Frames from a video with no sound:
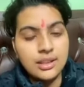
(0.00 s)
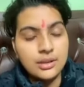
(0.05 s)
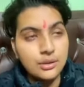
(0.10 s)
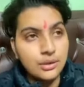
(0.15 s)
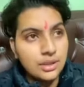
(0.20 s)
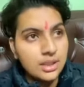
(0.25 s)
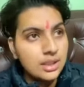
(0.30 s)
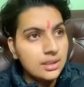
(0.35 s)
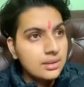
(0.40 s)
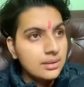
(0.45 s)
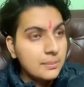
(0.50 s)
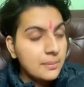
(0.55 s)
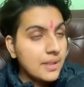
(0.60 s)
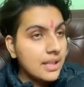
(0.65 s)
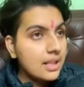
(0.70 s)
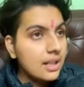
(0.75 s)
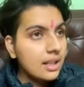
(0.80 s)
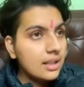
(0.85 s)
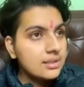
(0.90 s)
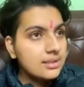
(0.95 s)
क्योंकि
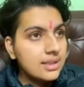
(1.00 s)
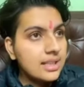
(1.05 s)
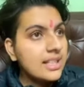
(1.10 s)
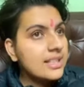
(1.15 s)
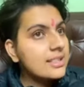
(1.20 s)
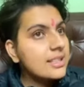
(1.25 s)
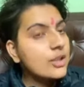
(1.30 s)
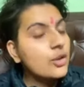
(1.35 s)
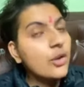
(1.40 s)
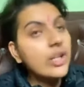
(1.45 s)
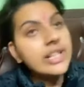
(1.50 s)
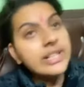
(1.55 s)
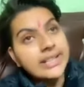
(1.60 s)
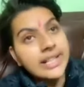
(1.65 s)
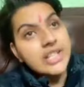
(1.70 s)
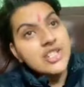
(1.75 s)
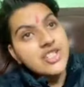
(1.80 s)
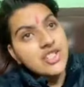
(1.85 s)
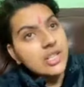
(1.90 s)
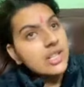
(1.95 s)
मेरा सीरियसली कोई
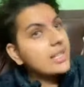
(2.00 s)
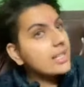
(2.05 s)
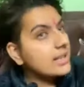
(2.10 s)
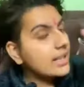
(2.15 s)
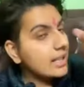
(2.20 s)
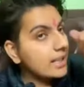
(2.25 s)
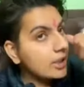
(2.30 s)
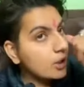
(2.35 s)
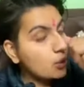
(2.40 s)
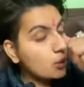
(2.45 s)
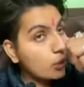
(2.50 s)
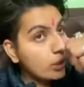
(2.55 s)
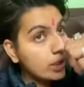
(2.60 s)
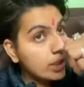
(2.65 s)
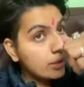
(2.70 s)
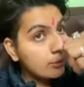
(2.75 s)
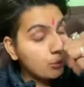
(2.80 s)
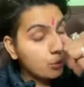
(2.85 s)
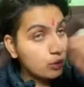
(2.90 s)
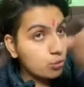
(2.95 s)
इंटेंशन नहीं था कि
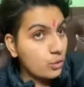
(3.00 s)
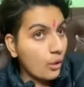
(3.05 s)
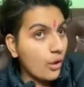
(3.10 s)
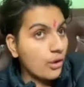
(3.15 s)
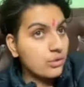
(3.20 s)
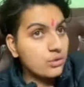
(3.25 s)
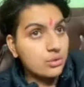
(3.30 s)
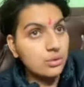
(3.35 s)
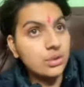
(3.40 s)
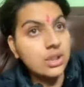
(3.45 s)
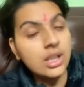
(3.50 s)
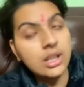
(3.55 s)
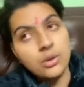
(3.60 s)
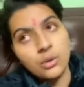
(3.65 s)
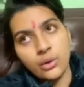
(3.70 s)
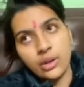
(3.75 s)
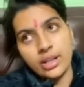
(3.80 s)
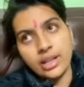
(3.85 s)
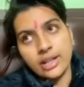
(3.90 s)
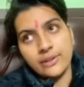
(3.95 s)
कोई वो सॉन्ग सुन
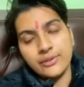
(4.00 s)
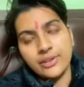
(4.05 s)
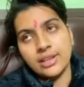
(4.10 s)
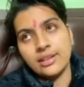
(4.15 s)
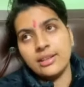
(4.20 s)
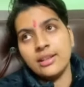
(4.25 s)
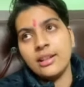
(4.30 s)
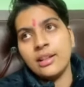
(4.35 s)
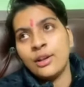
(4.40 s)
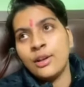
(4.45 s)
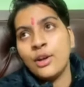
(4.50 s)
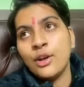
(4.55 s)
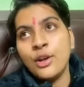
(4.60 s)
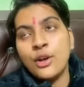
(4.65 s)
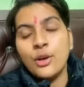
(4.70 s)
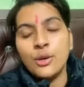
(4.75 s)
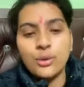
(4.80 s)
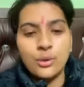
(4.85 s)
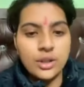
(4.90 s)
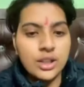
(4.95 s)
के रोए या फिर
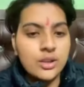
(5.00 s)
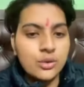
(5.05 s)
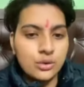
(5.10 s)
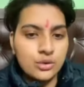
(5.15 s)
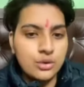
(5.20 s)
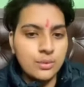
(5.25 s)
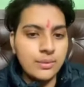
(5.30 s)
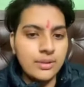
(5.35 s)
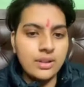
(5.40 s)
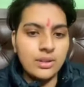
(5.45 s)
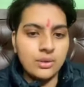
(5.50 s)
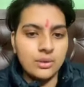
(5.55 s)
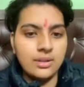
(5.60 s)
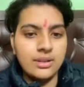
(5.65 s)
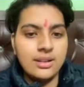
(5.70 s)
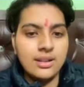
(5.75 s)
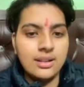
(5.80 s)
कोई कुछ भी हो